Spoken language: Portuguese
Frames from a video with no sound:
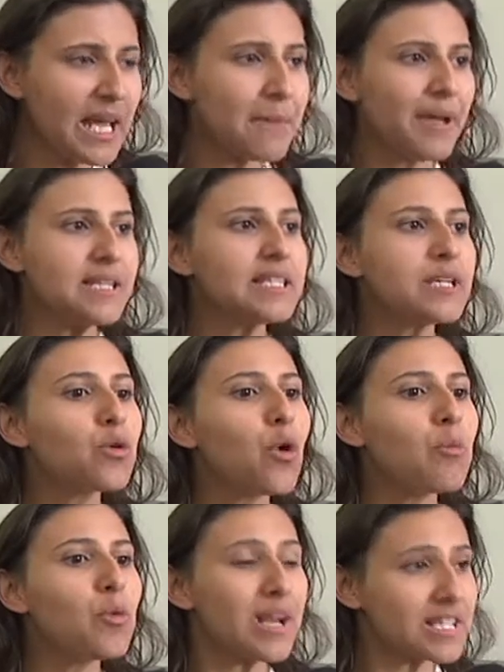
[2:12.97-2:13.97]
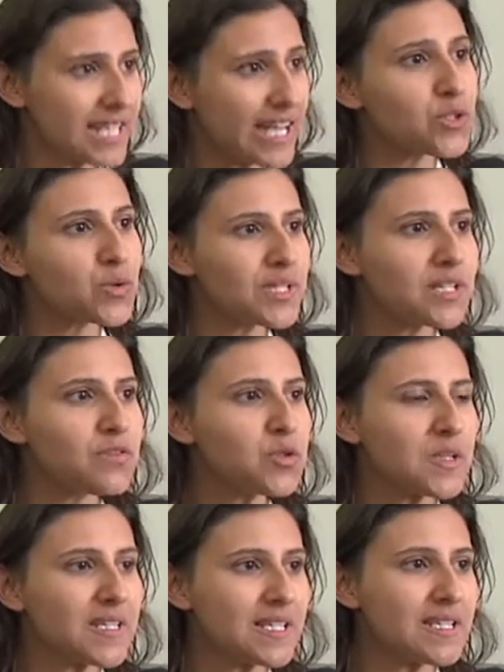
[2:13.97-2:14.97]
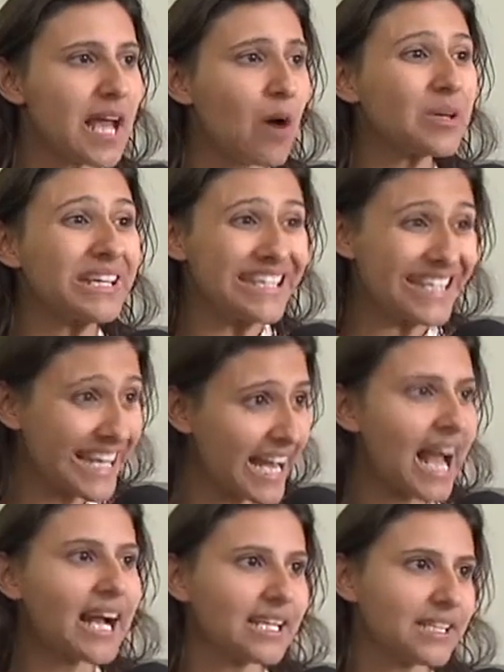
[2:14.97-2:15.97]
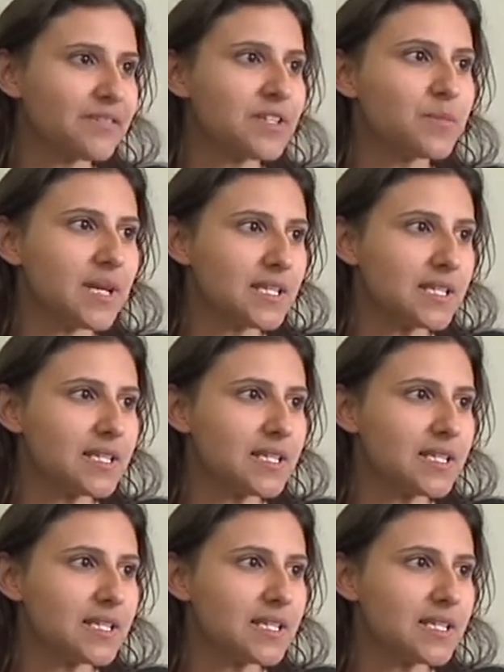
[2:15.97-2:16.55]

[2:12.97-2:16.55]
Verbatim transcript: mas sim como o acesso a um serviço essencial, que será cada vez mais